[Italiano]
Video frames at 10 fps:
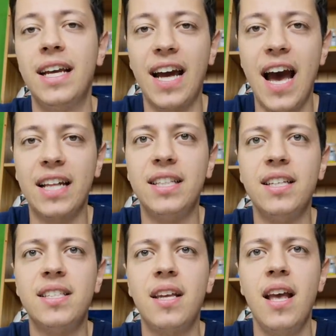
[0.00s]

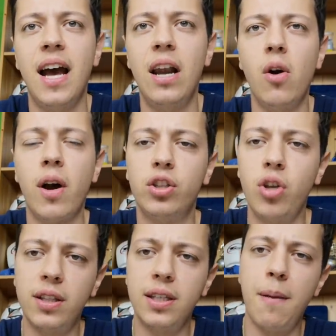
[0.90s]
gratis. Allora,
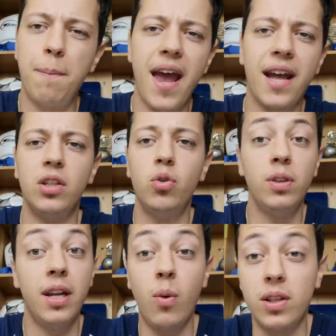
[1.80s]
Tottenham perde
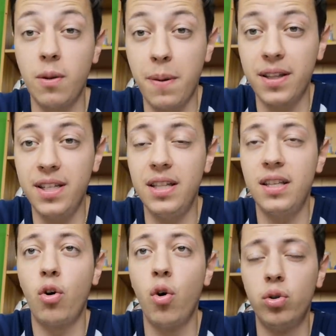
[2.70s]
tutte le quattro
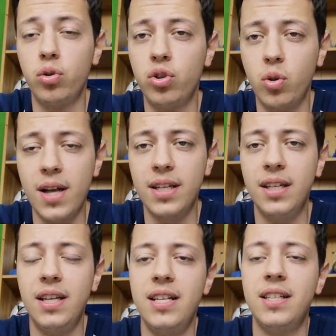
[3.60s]
partite contro squadre
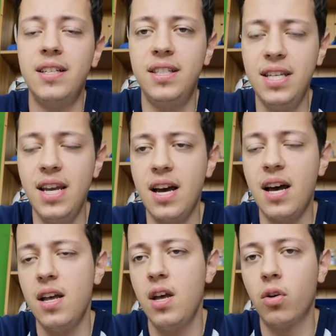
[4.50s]
tedesche
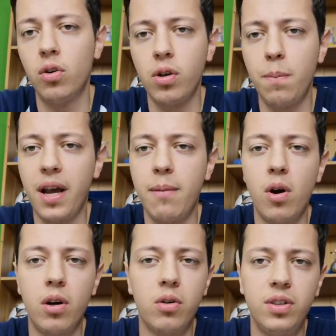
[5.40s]
sia contro il Bayern
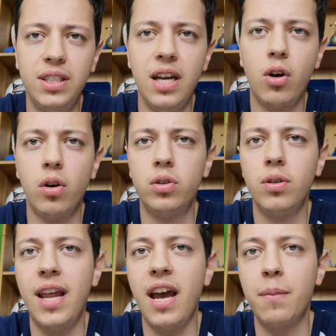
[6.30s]
Monaco sia contro
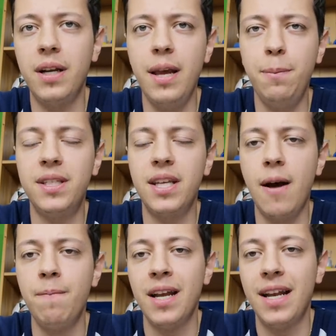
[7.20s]
l'RB Lipsia.